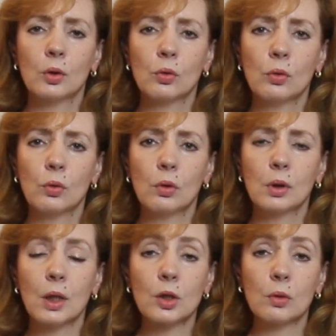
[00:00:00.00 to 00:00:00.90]
то
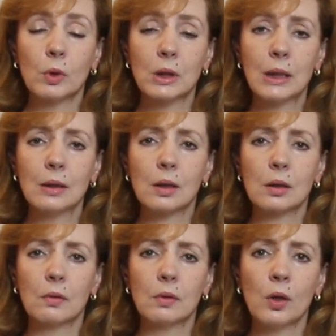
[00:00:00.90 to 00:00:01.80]
наши мозги
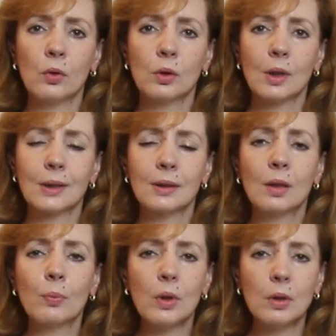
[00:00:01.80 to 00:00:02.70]
заставляют нас
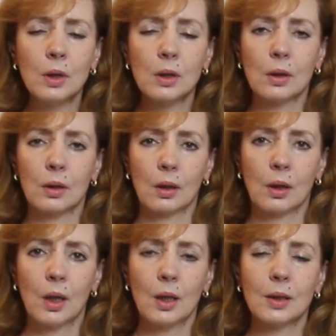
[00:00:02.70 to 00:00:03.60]

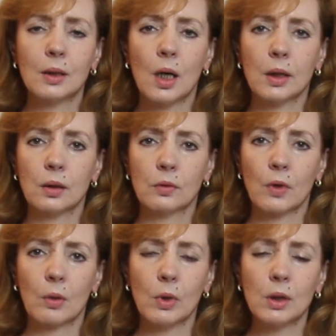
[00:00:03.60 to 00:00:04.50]
дополнительно искать
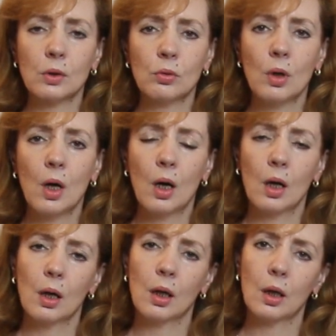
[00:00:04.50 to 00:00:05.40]
информацию,
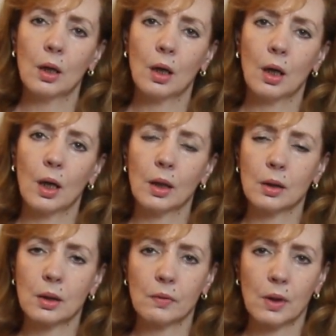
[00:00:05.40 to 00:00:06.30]
а
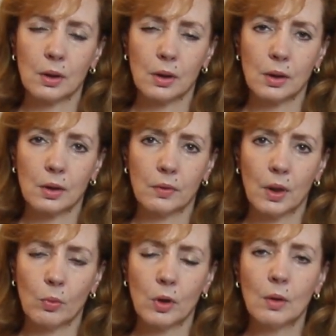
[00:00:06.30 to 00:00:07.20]
это связано со
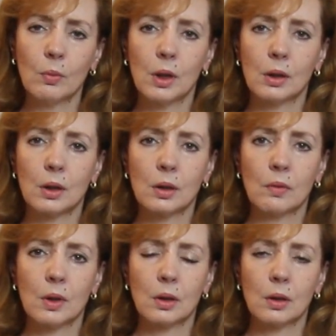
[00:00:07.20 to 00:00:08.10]
временем, это
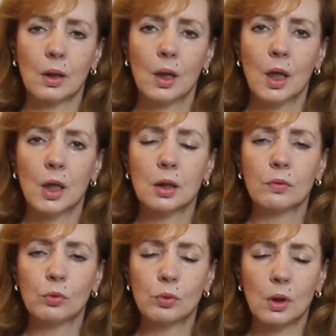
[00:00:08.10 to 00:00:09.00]
связано с
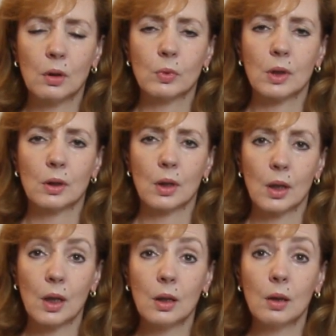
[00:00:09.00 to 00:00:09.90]
внутренним
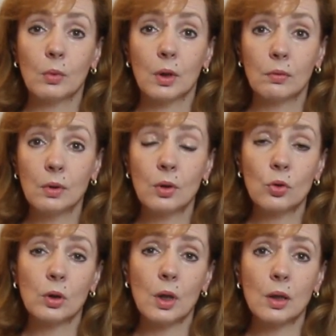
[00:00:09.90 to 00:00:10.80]
состоянием, и вы
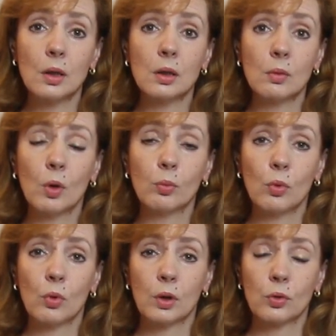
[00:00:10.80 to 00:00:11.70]
начинаете себя
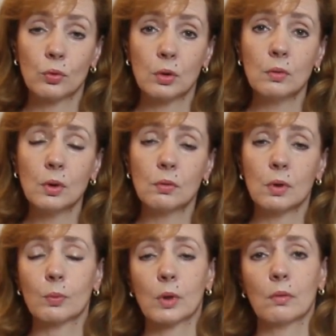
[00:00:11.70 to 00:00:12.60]
плохо чувствовать, у
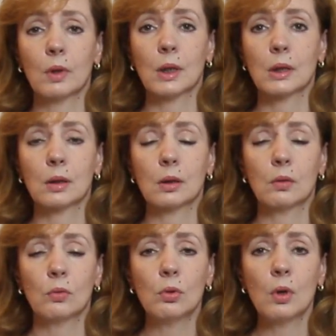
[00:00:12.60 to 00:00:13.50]
вас появляется
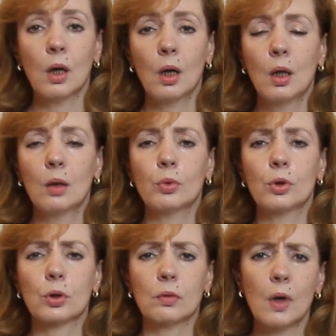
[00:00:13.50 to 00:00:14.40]
тревога,
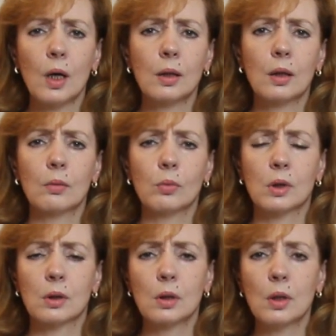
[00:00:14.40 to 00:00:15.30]
переживание,
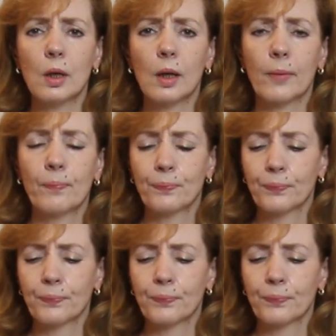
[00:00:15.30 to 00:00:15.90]
бессилие,